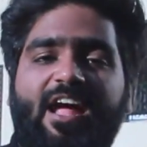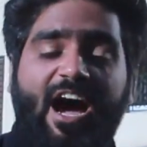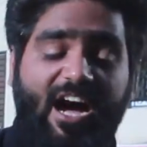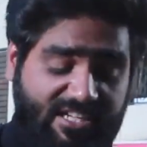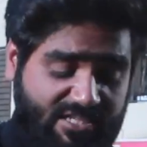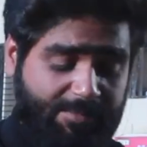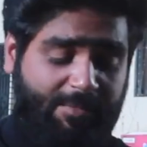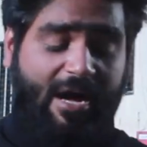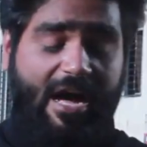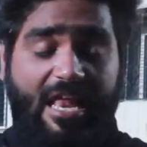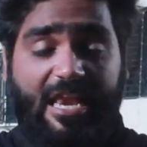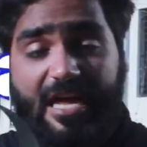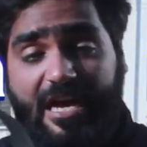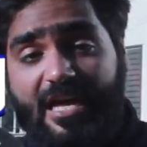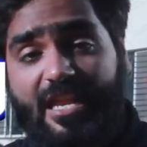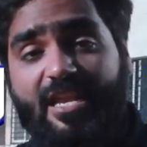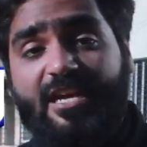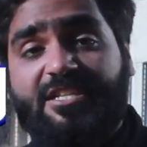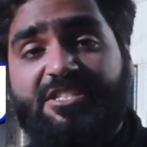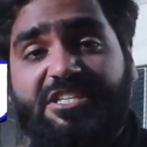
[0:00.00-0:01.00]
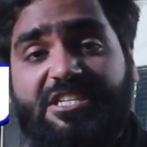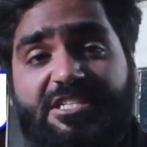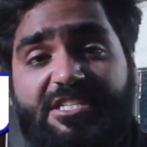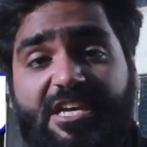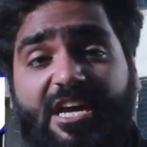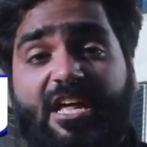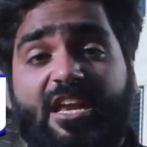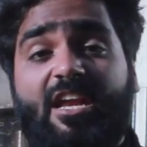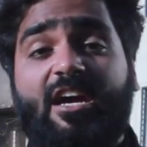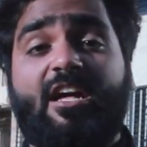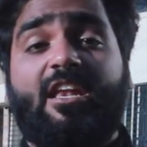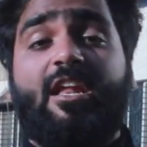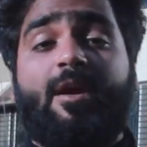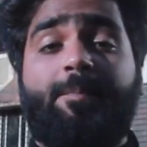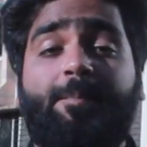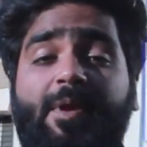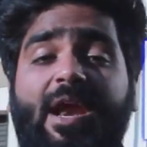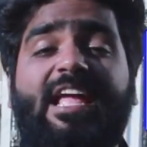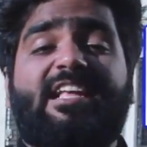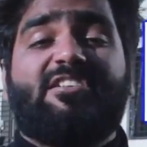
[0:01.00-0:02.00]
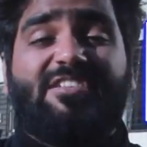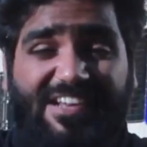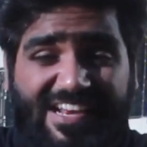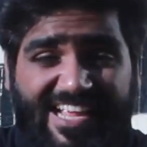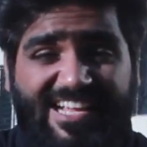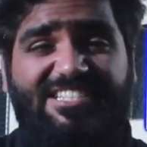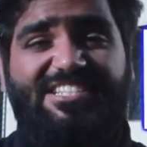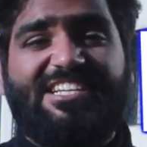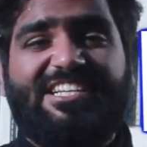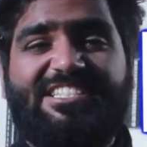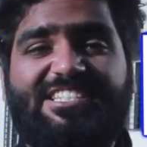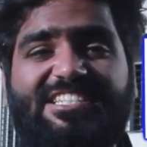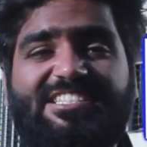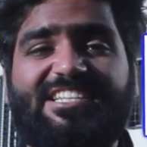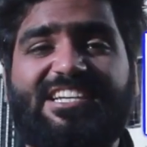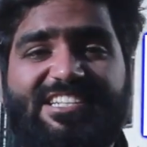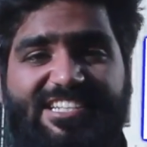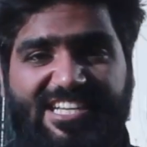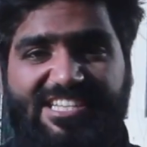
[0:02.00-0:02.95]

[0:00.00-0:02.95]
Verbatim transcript: हैं आज हम अलग अलग चीजें अलग अलग प्राइस रेंज की चीजें